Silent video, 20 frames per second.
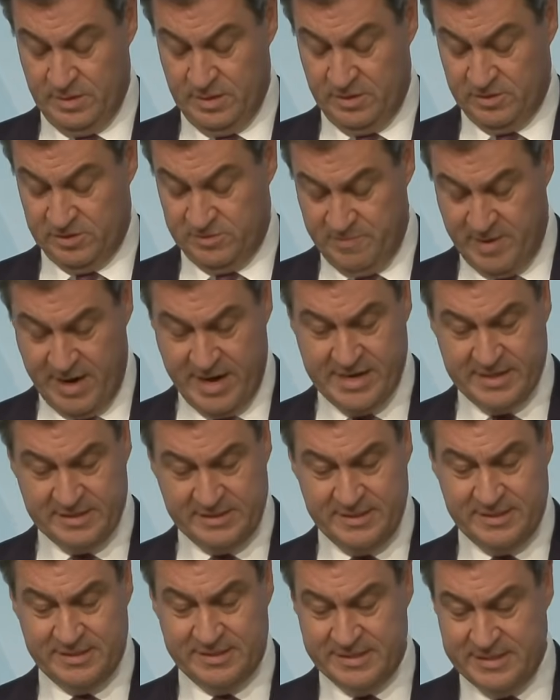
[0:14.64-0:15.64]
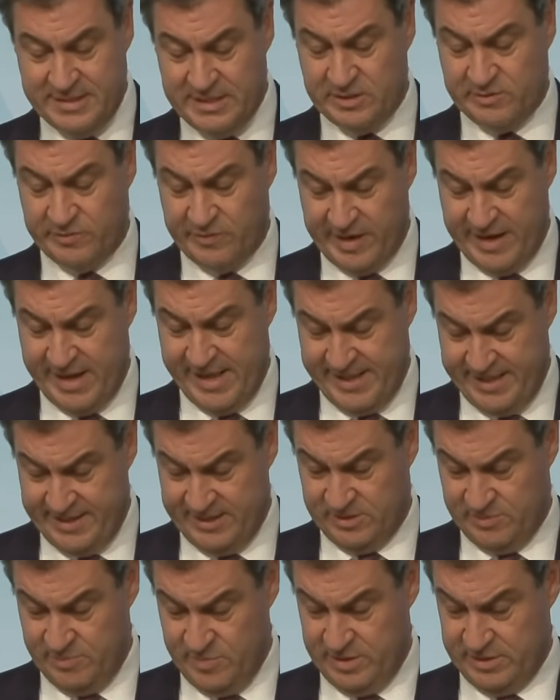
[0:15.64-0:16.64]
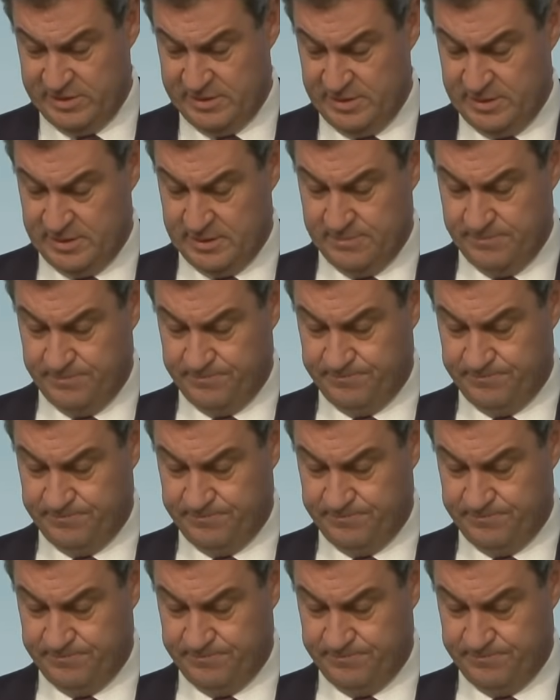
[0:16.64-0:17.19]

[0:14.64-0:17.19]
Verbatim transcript: aus meiner Sicht nicht verhältnismäßig.